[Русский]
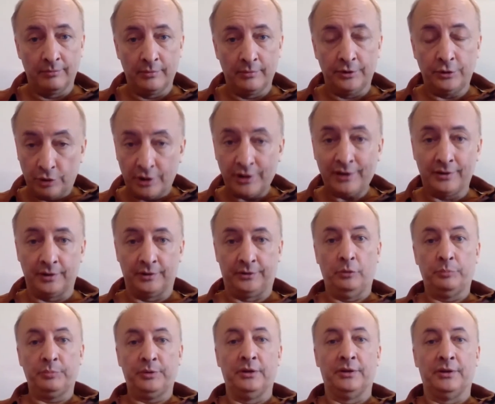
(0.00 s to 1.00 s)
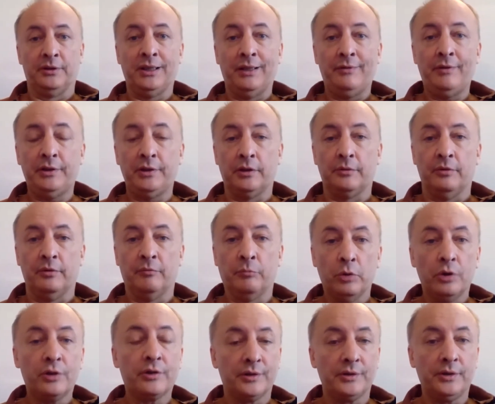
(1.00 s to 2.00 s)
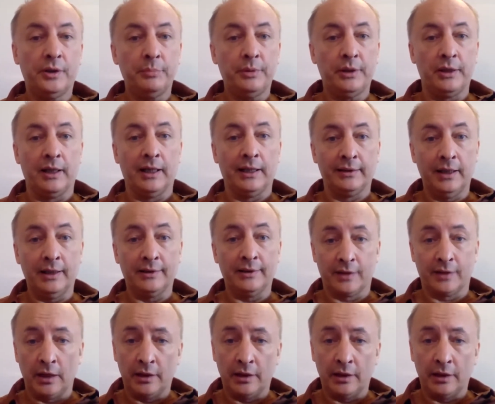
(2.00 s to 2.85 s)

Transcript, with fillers: Сюжет-то, собственно, зависит в большей степени от нас.